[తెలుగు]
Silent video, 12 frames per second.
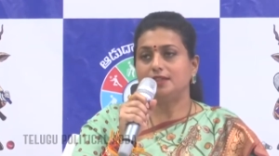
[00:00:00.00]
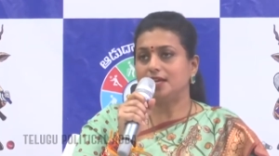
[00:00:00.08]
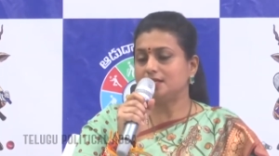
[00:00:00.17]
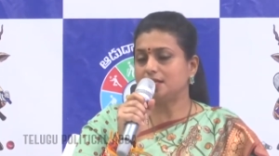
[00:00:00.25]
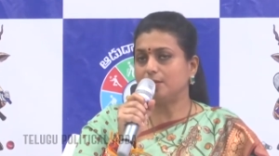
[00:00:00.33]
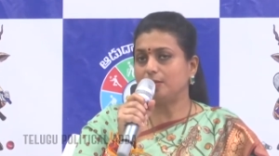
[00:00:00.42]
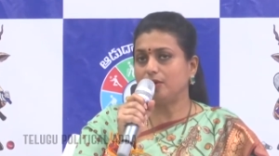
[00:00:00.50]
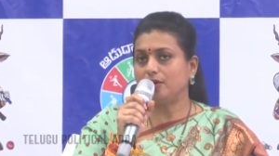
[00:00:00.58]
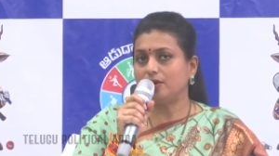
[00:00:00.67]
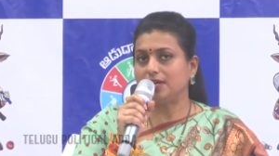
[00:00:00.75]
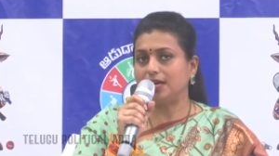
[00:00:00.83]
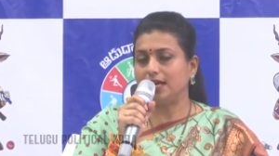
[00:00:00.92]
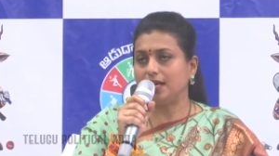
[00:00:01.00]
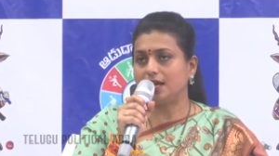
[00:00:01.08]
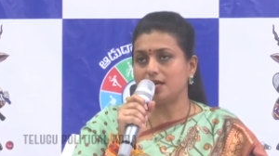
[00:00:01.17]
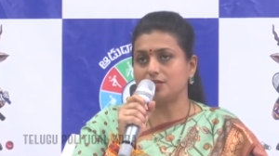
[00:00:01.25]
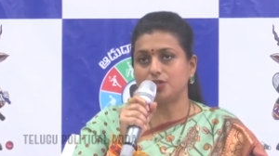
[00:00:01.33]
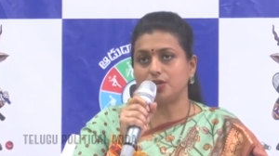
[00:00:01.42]
ఈ దేశంలో ఏ
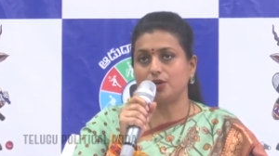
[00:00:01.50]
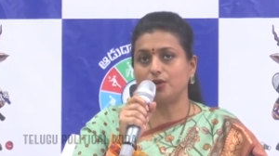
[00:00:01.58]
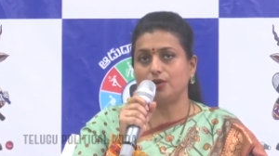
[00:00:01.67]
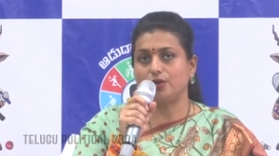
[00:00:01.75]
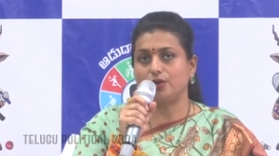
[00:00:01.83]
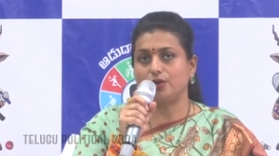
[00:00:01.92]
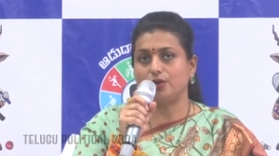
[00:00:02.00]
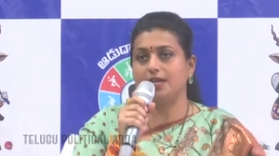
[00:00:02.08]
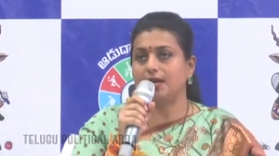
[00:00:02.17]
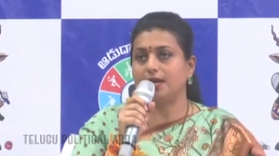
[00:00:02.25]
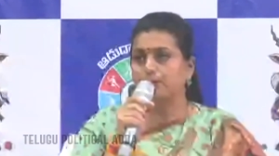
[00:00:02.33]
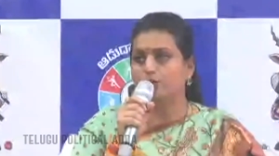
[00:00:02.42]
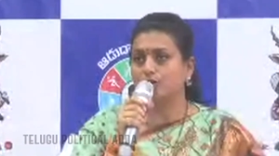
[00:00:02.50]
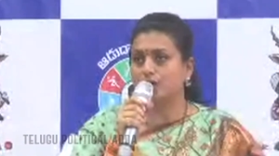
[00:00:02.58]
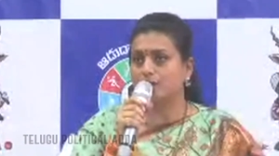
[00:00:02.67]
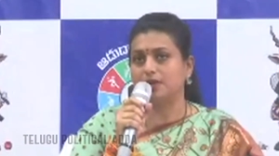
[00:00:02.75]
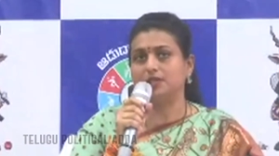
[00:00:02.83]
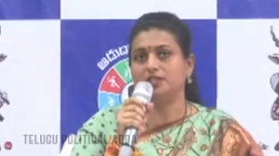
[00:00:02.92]
రాష్ట్రంలో ఏ
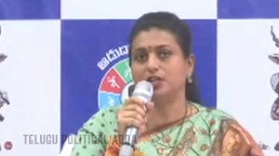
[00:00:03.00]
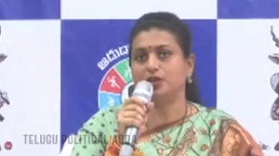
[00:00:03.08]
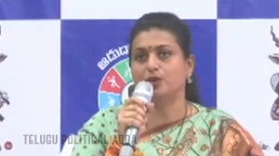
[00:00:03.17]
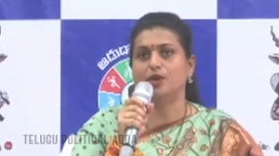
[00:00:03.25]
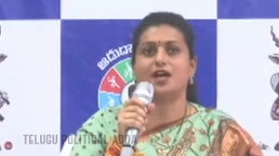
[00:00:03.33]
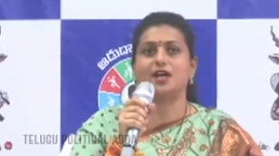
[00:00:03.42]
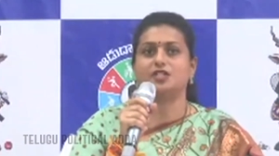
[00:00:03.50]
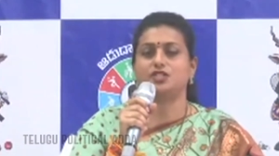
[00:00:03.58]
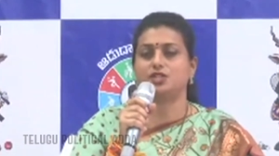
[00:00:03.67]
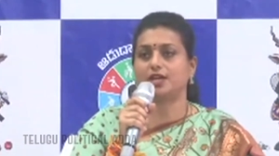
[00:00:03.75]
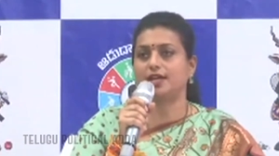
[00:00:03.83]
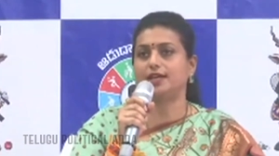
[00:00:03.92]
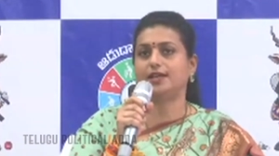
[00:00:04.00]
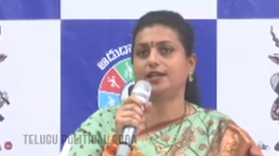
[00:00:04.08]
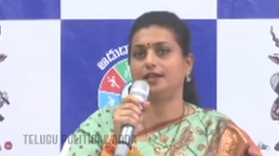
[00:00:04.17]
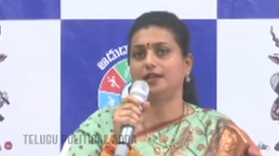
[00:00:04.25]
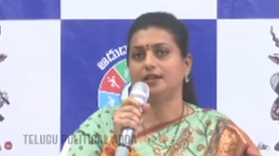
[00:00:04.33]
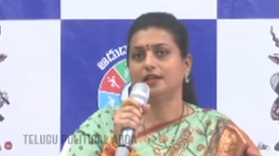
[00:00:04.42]
ముఖ్యమంత్రి కూడా
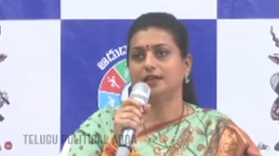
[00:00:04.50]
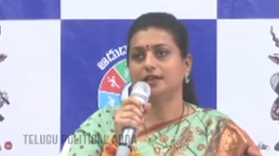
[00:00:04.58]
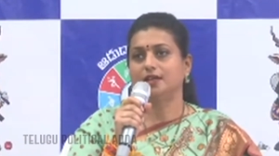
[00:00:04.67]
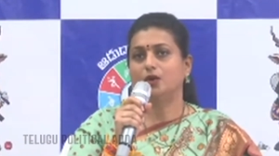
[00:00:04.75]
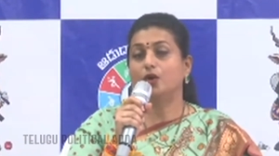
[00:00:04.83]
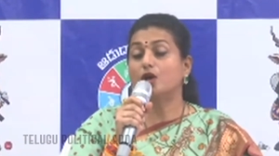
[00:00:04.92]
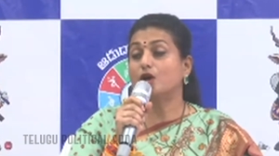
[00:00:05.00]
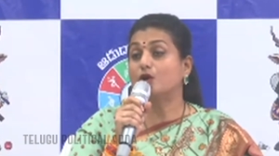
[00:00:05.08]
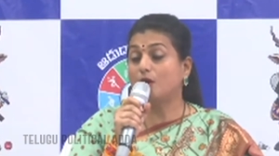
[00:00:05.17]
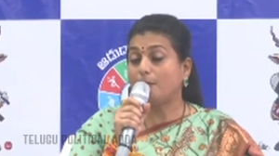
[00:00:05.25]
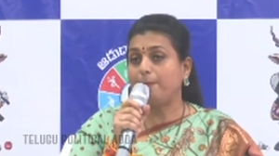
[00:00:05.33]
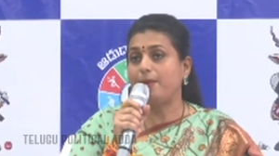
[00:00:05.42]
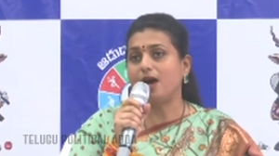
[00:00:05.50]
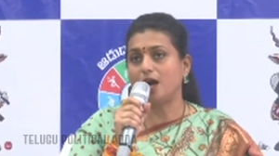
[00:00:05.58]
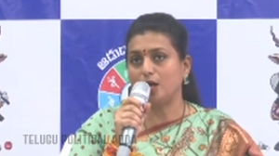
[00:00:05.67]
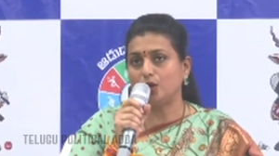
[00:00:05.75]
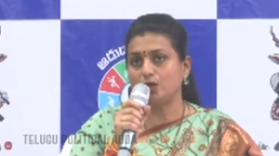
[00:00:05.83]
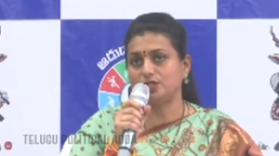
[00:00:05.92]
చేయని ఒక గొప్ప
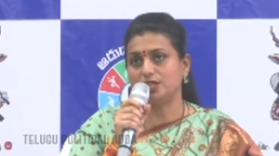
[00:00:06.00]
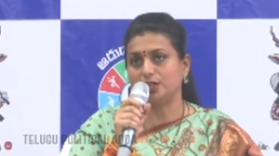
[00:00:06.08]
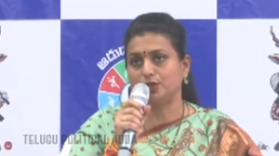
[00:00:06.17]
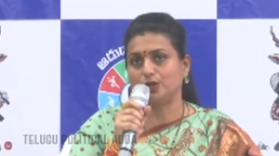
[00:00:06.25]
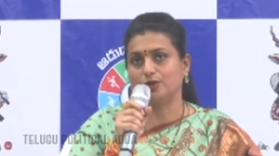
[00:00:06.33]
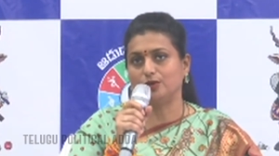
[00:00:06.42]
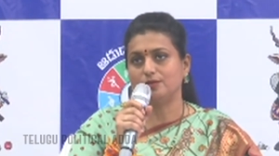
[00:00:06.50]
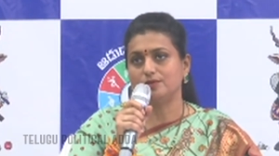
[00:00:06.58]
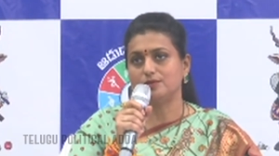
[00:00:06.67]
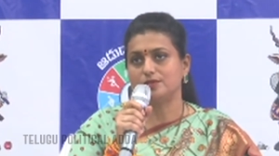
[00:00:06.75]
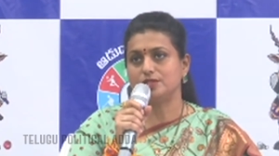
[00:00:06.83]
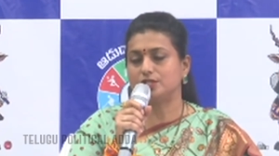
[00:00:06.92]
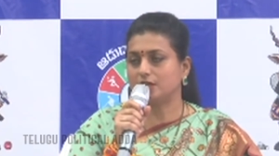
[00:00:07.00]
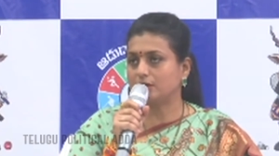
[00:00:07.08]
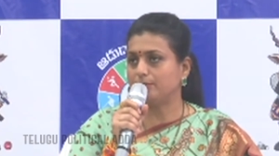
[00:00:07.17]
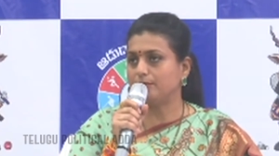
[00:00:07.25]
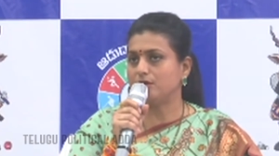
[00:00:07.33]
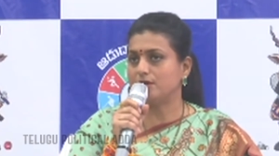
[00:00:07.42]
ఆలోచనతో
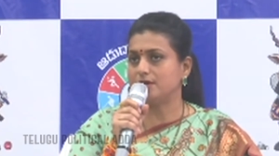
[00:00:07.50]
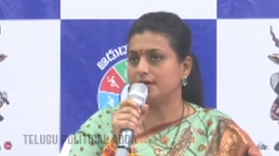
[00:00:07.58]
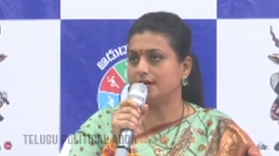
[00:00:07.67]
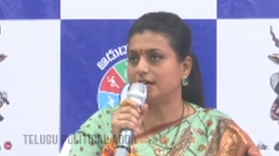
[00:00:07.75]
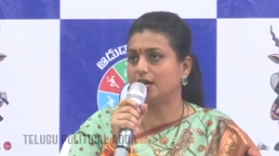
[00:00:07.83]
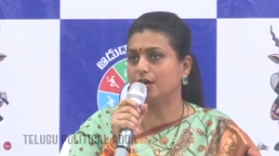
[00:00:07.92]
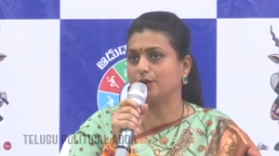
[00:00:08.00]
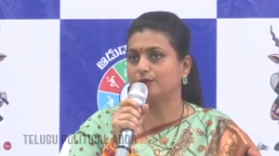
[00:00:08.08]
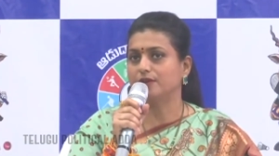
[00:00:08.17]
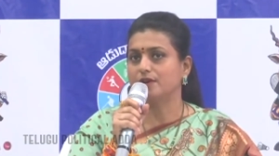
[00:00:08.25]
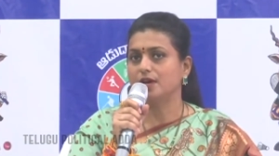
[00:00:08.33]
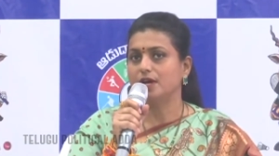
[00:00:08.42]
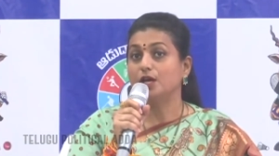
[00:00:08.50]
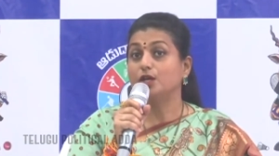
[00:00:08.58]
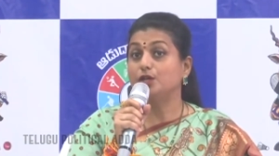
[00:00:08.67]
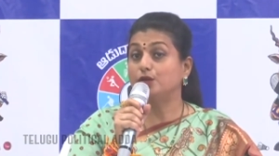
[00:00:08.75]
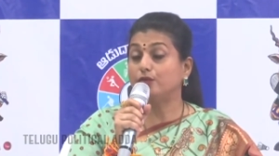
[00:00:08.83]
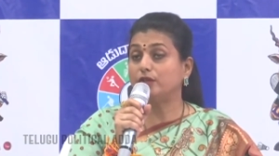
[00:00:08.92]
జగన్మోహన్ రెడ్డి గారు
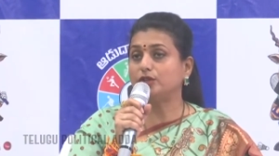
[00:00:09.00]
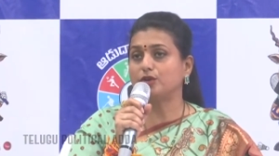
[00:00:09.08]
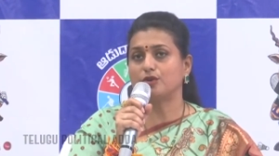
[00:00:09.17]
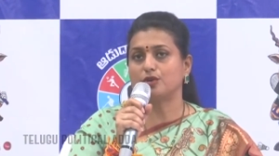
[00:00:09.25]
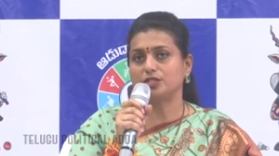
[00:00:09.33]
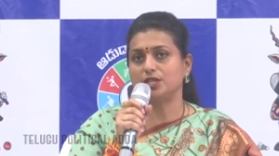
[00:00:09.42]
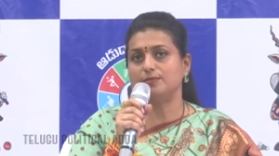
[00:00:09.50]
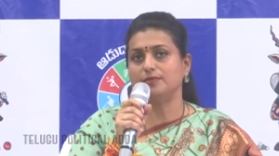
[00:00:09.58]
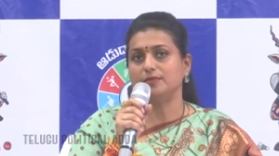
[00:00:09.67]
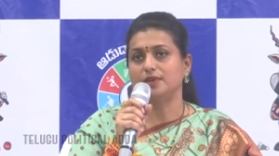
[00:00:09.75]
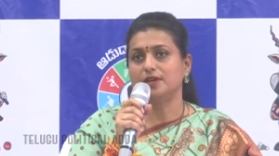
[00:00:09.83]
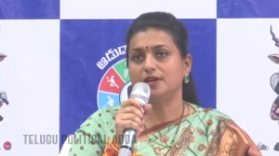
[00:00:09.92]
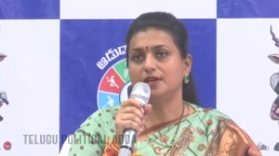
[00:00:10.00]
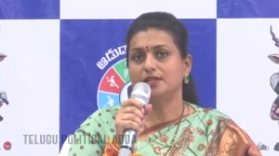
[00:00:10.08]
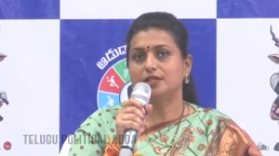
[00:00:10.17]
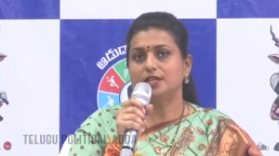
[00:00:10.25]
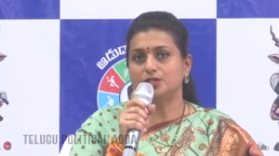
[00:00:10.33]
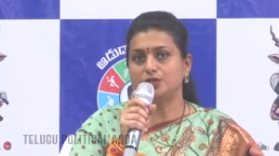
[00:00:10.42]
యువత కోసం
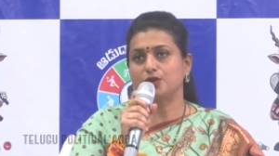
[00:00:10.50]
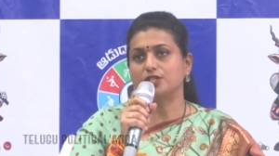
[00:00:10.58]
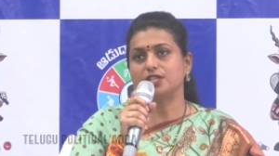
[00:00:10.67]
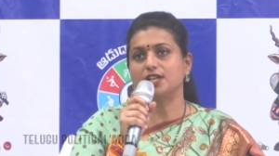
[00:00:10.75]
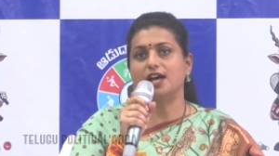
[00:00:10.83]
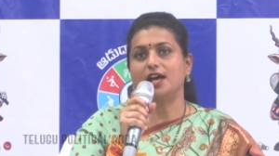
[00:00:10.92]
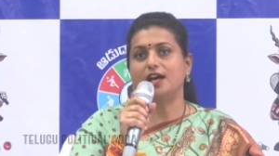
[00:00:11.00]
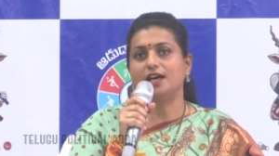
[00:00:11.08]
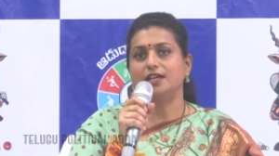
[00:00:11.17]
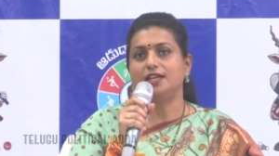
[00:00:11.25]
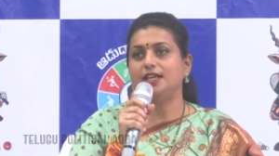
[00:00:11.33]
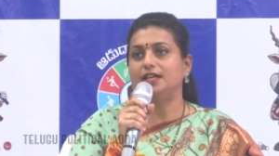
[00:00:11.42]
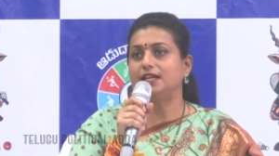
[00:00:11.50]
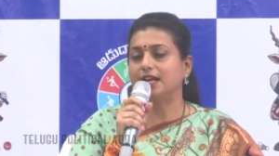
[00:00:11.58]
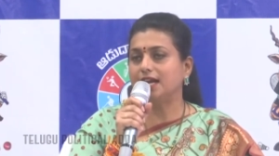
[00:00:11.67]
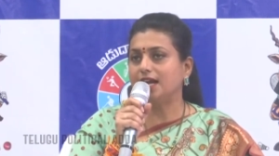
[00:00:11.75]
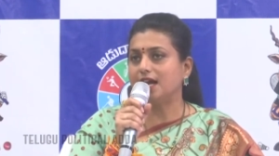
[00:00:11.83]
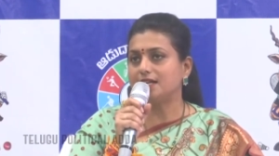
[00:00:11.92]
తీసుకొచ్చిన ఈ
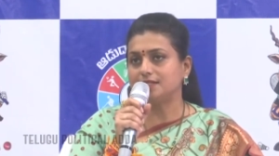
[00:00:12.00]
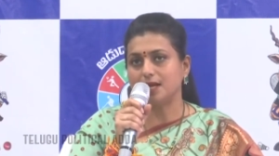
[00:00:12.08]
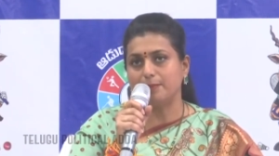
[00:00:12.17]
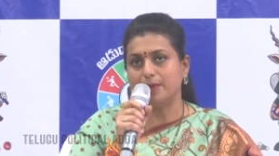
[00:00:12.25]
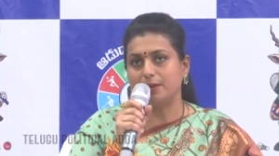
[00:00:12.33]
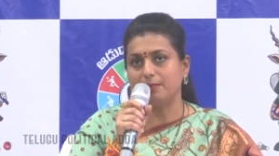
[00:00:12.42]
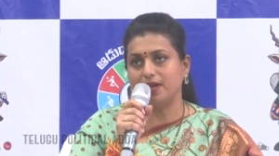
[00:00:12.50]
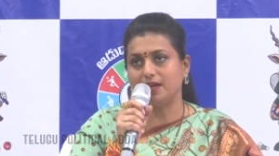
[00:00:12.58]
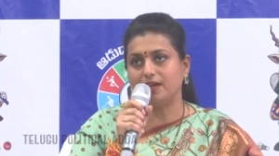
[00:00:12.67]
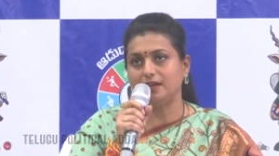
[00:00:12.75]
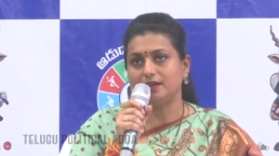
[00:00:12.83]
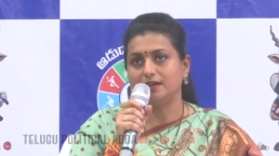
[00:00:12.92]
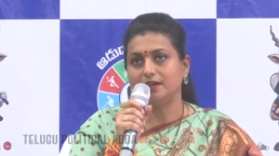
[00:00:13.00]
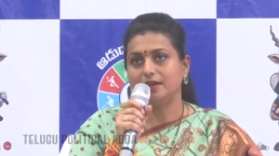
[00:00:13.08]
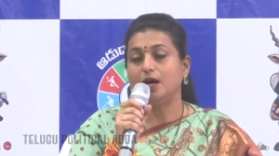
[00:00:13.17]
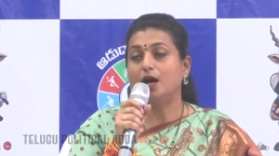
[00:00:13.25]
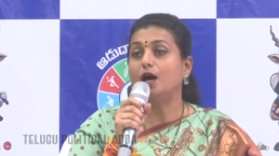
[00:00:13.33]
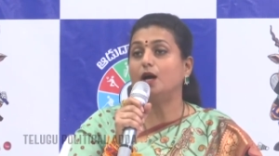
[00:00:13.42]
క్రీడా సంబరమే
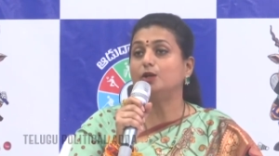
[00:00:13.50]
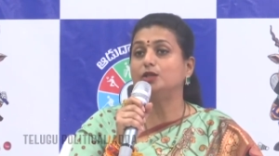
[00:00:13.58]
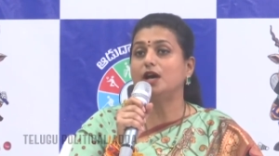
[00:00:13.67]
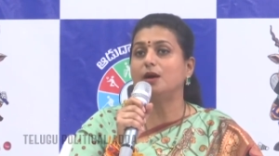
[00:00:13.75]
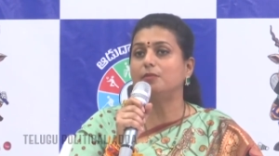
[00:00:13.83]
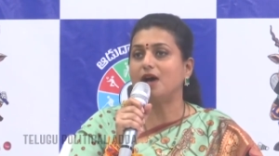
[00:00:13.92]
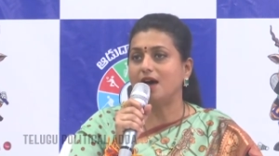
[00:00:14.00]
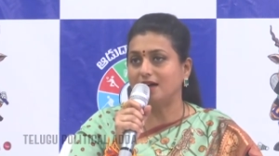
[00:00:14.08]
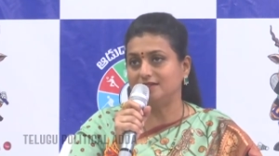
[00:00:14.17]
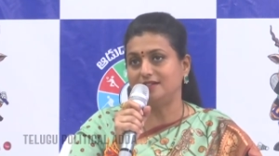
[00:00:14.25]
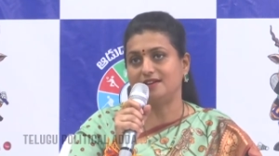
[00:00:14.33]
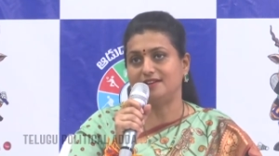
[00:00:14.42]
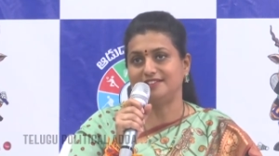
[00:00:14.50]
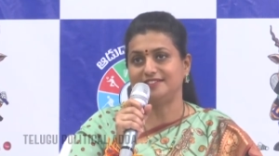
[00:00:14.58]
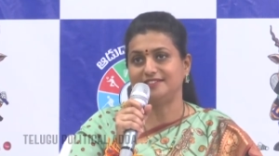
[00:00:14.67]
ఆడుదాం ఆంధ్ర